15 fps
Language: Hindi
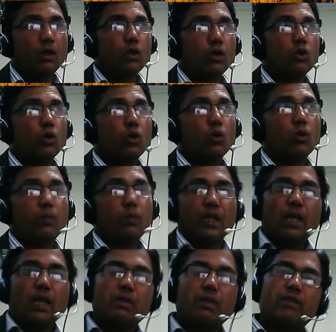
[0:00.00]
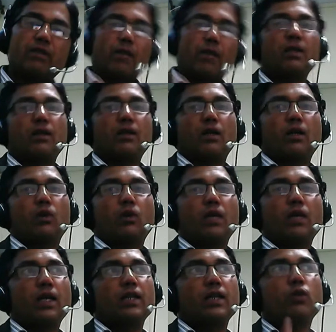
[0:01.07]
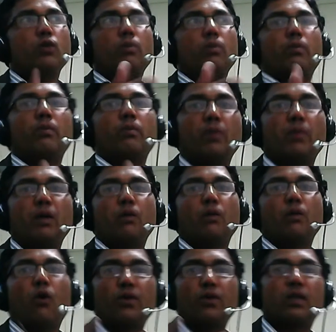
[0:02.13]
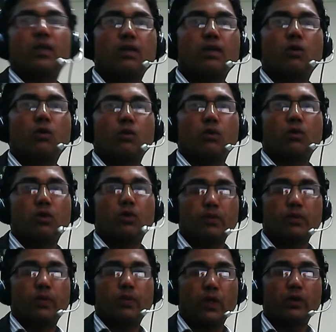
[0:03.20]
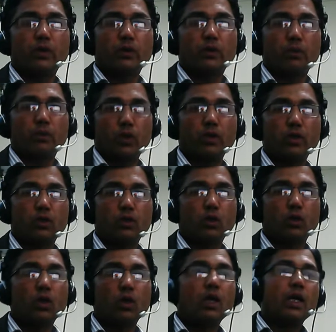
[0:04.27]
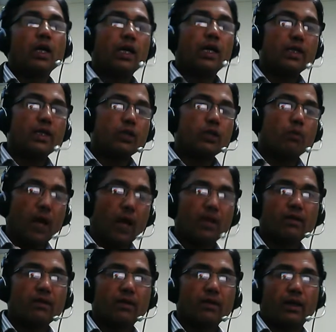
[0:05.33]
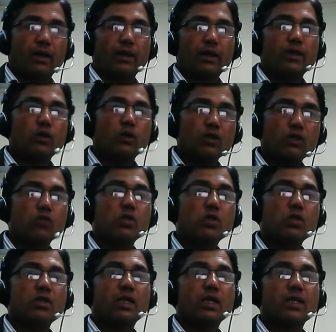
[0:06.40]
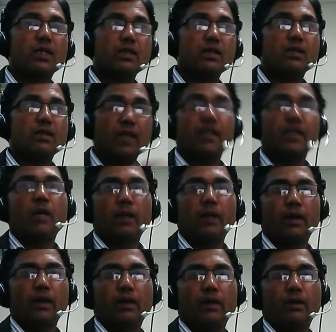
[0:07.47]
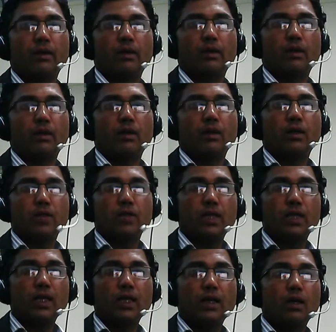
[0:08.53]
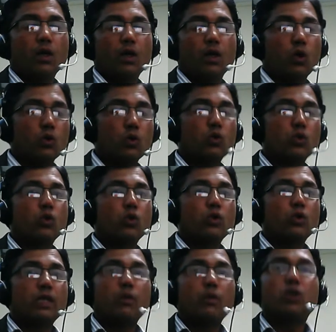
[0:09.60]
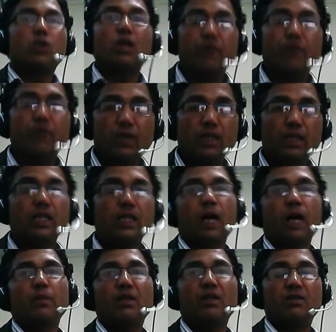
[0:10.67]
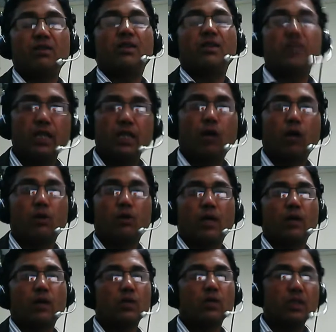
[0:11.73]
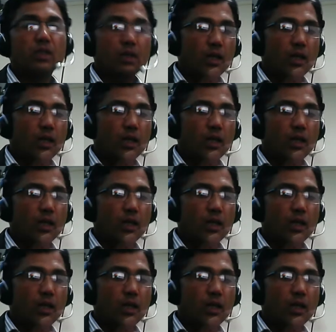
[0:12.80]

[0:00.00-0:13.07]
तो पहले आपने सेगमेंट करना होता है कि ये जो मैं ऑफ़र कर रहा हूँ इस प्रोडक्ट को इनके जो बायर्स हैं इनके जो कंज्यूमर्स हैं किस किस एरिया में हैं ठीक है और उनको डेमोग्राफिकली आपने रिसर्च किया होता है उनकी